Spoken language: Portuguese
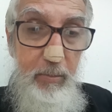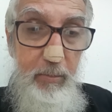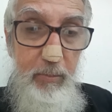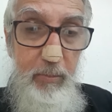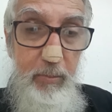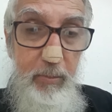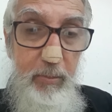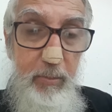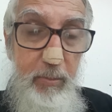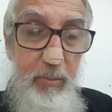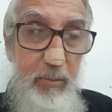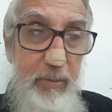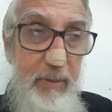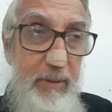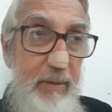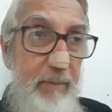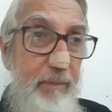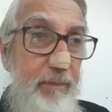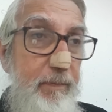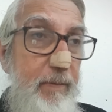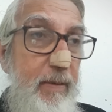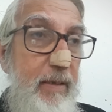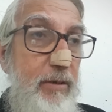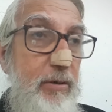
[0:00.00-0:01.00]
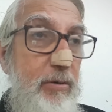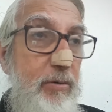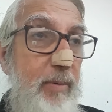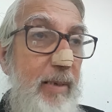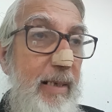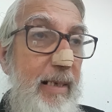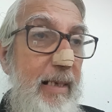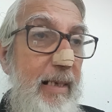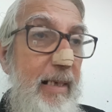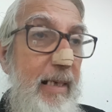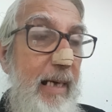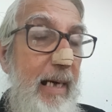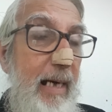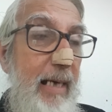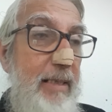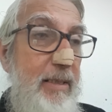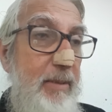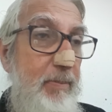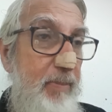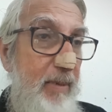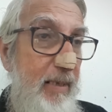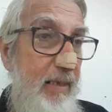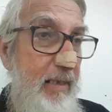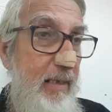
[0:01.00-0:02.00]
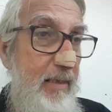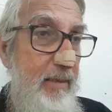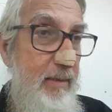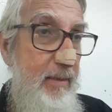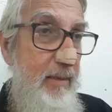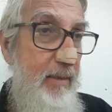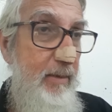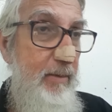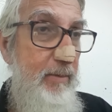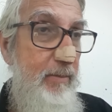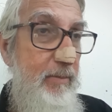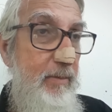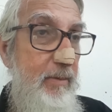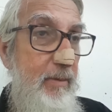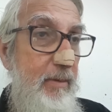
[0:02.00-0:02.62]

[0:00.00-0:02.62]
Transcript: O difícil é a explicação.